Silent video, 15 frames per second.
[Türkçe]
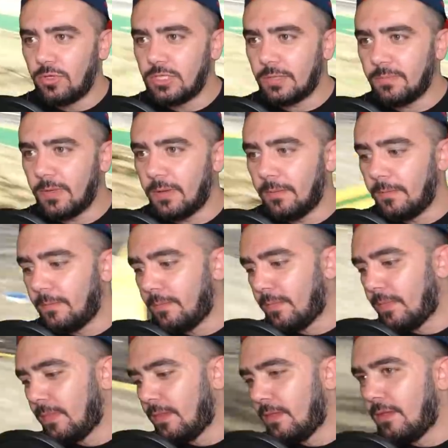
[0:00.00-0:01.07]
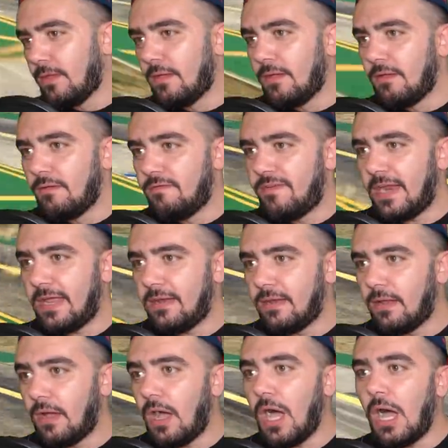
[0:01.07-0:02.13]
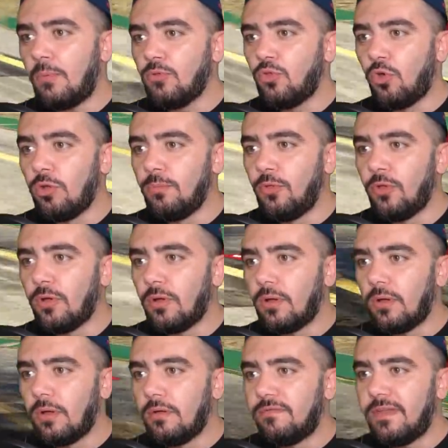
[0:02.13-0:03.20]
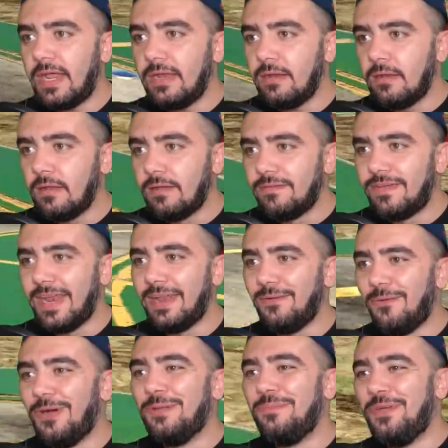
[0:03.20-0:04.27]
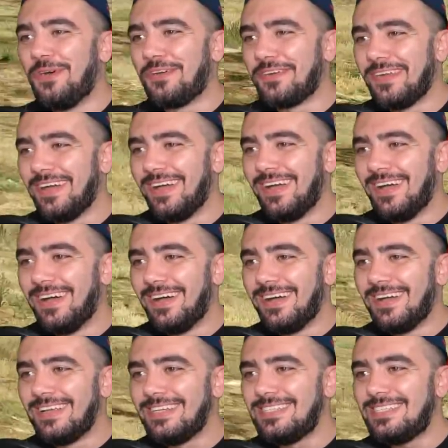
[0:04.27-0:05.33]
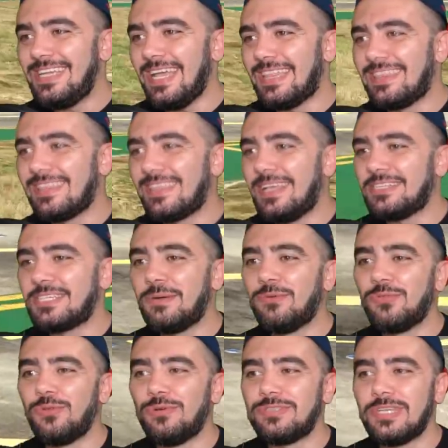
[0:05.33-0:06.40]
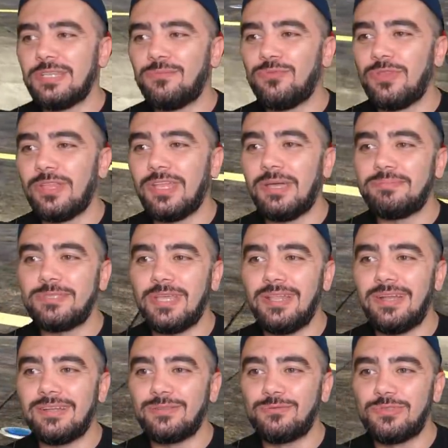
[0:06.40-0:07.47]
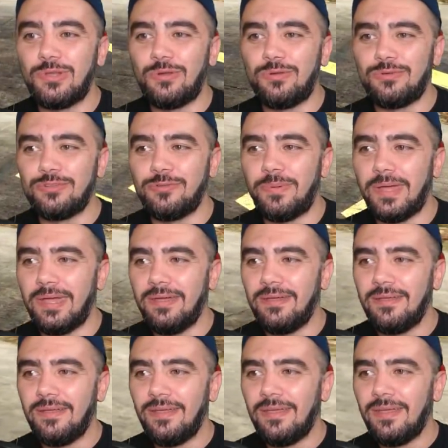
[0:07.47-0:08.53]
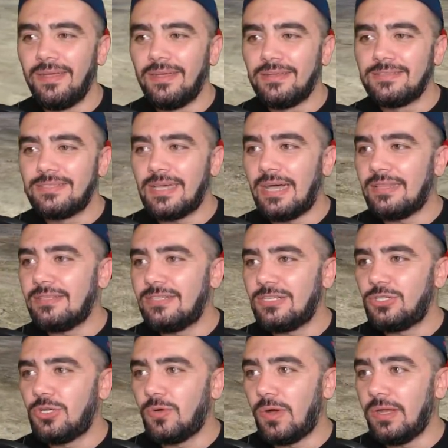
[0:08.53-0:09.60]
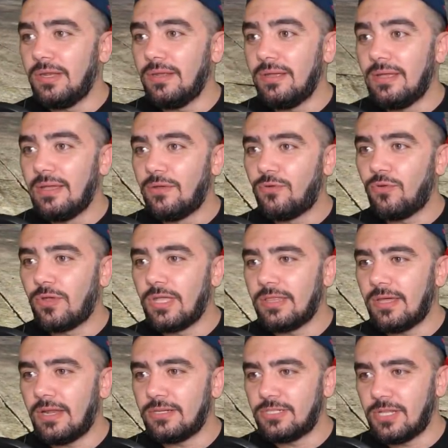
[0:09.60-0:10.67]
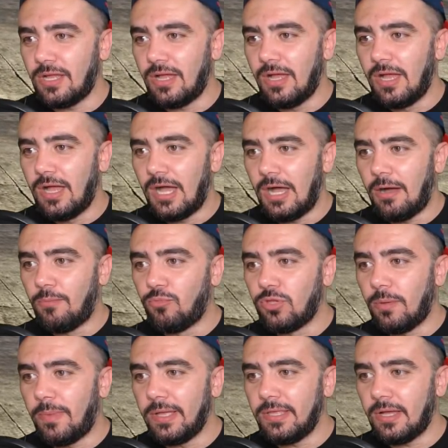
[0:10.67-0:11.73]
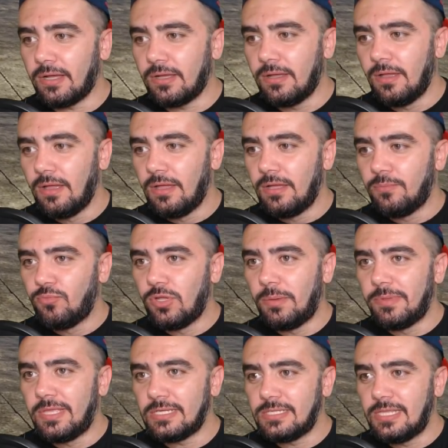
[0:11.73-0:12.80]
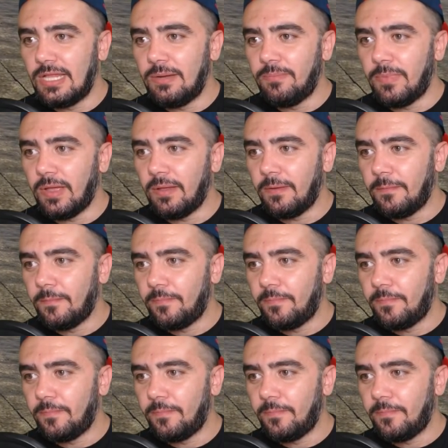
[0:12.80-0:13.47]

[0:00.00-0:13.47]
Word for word: bunda olacak mı? Fren. Aa bunda olmuyor. Fren. Fren olmuyor. Şey, Keşke bunda olsaydı. Bunda da yapsalardı güzel olurdu be. Sadece şu an roket araçta. Ama bu da manyak. Buna bir test edelim mi?